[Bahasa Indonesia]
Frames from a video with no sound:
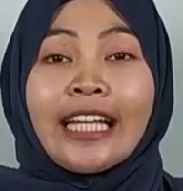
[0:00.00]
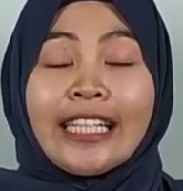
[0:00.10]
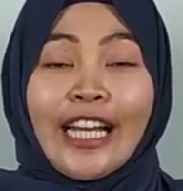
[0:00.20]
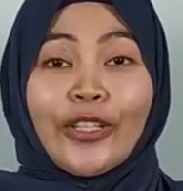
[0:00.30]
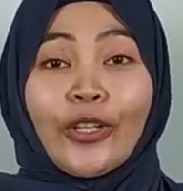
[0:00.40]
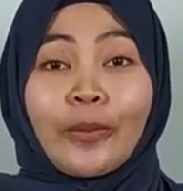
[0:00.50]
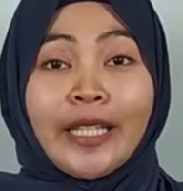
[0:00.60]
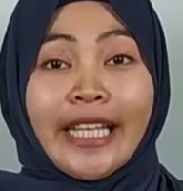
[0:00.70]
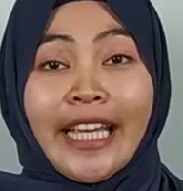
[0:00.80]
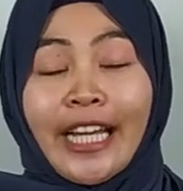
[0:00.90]
Nah, cukup
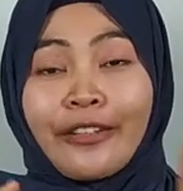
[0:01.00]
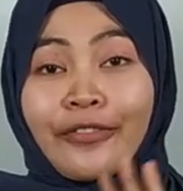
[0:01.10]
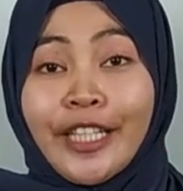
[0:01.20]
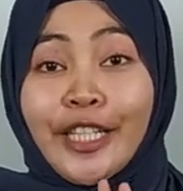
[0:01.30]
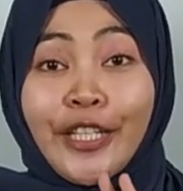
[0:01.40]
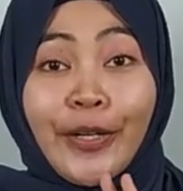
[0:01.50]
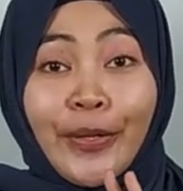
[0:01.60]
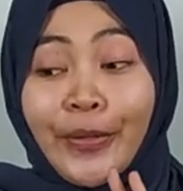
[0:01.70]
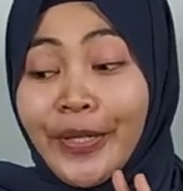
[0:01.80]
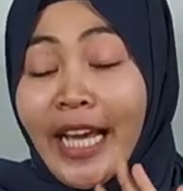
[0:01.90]
sekian
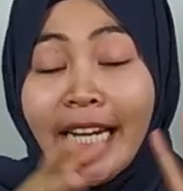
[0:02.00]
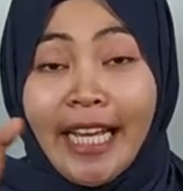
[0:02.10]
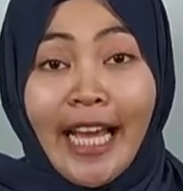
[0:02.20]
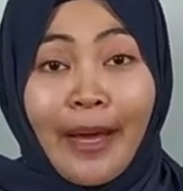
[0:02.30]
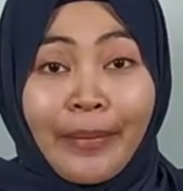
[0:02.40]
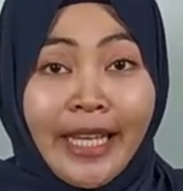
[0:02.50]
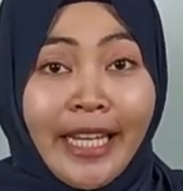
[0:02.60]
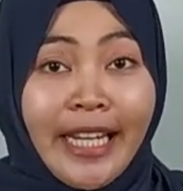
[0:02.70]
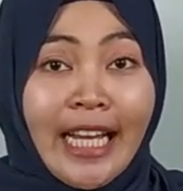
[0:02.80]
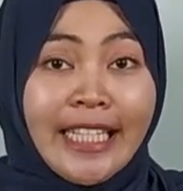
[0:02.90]
video dari
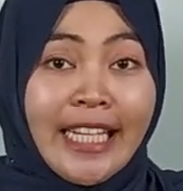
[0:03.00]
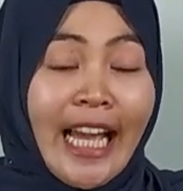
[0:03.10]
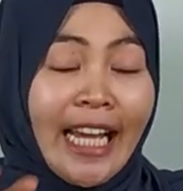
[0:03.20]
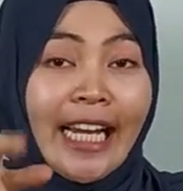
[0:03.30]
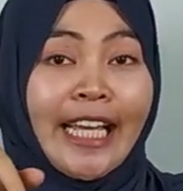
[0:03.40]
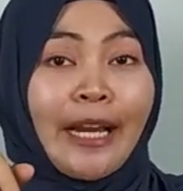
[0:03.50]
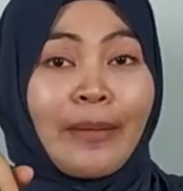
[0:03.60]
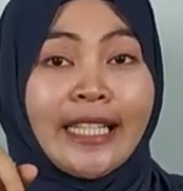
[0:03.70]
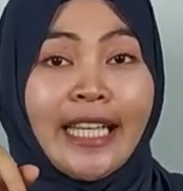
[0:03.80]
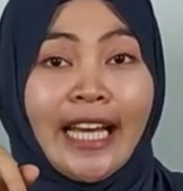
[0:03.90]
kami. Nah, jika
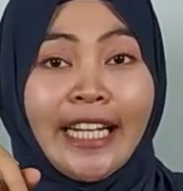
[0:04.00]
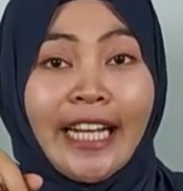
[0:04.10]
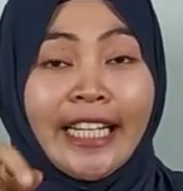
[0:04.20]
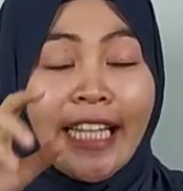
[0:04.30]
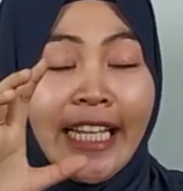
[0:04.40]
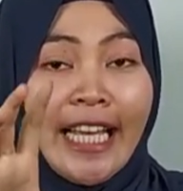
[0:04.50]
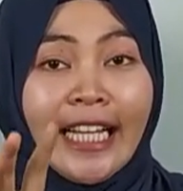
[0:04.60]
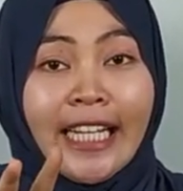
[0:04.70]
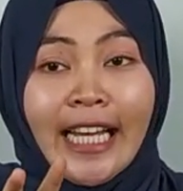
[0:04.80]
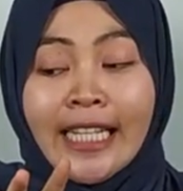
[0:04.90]
kalian masih ada yang
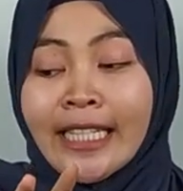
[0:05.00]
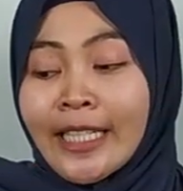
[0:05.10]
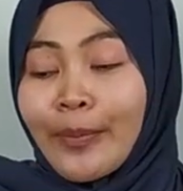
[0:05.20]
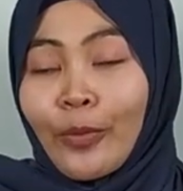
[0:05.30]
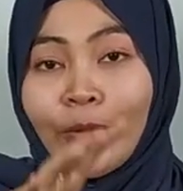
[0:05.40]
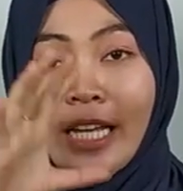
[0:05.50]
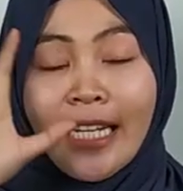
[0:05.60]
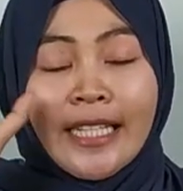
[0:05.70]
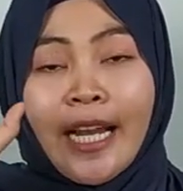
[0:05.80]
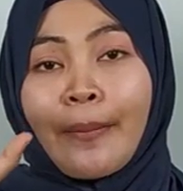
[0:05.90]
ditanyakan
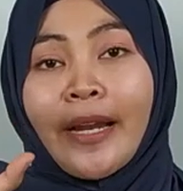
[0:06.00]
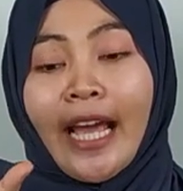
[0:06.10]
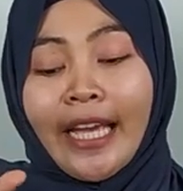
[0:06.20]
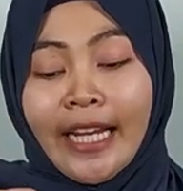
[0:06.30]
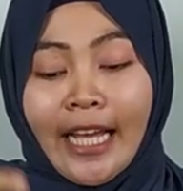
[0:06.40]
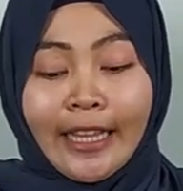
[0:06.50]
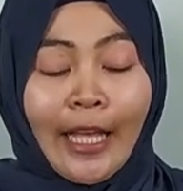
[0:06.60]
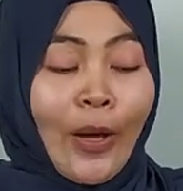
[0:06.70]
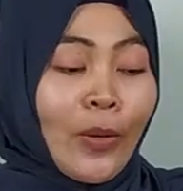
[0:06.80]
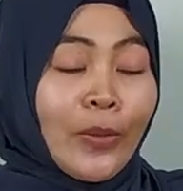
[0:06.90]
seputar senapan angin
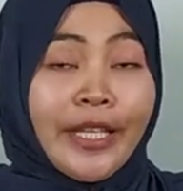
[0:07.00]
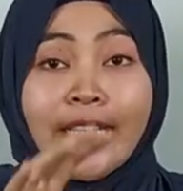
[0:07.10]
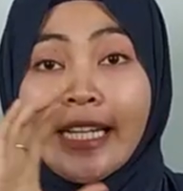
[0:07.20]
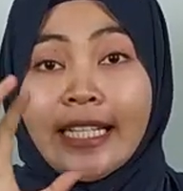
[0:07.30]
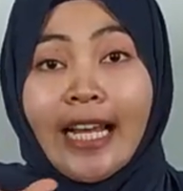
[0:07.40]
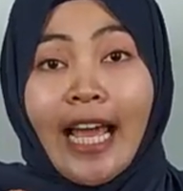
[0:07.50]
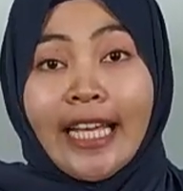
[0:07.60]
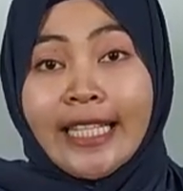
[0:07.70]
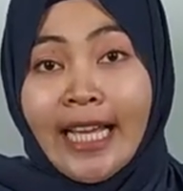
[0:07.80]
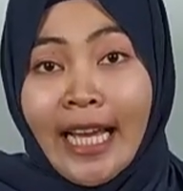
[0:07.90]
atau jenis
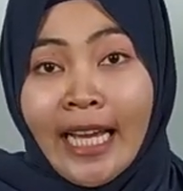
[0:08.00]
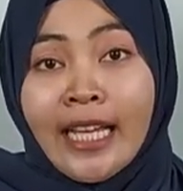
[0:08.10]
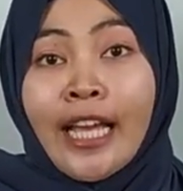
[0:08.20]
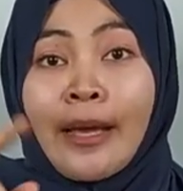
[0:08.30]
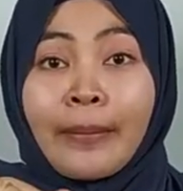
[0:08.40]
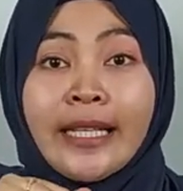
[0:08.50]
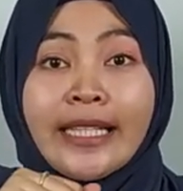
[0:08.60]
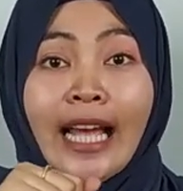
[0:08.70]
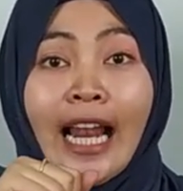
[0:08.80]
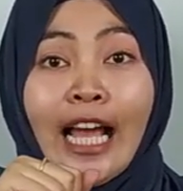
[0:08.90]
lainnya,
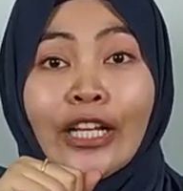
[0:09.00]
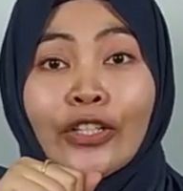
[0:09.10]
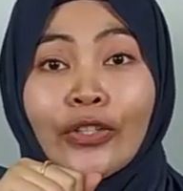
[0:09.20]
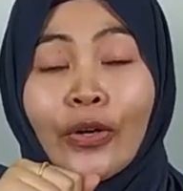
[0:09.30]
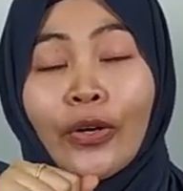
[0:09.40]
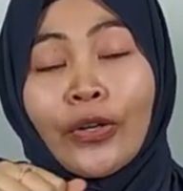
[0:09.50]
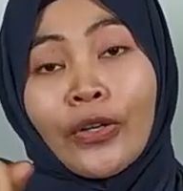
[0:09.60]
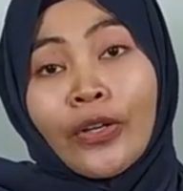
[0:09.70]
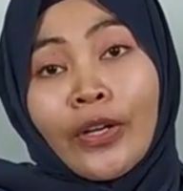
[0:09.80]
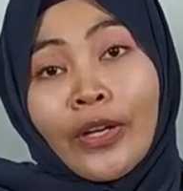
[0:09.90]
bisa
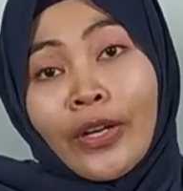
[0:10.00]
langsung